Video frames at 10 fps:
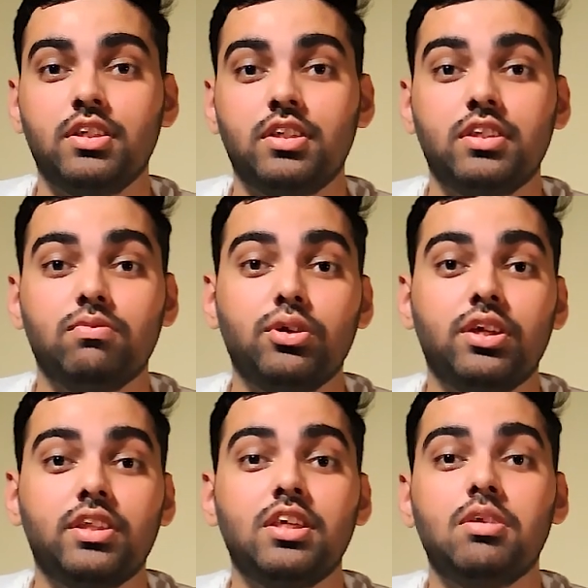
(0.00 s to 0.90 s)
कि वो
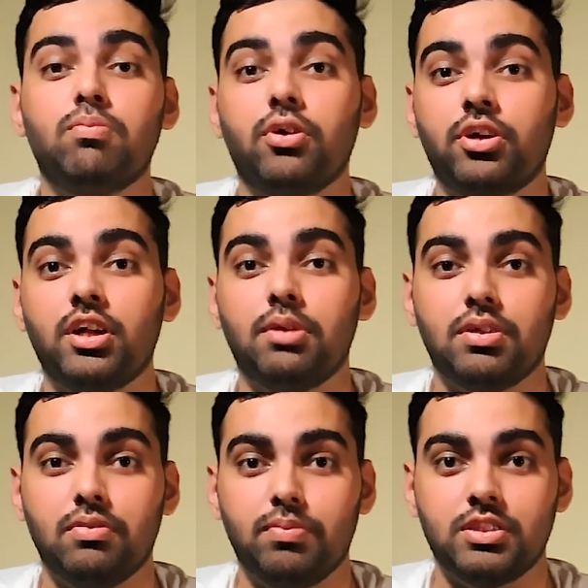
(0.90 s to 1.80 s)
कितनी इंपॉर्टेंट है
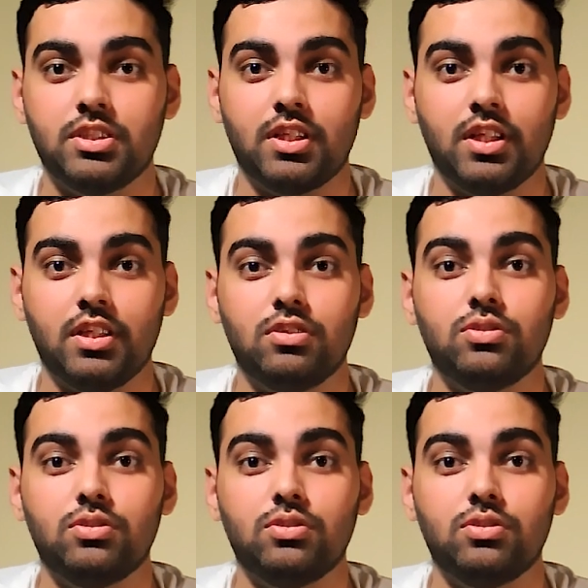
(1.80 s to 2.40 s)
आपकी पिक्चर के लिए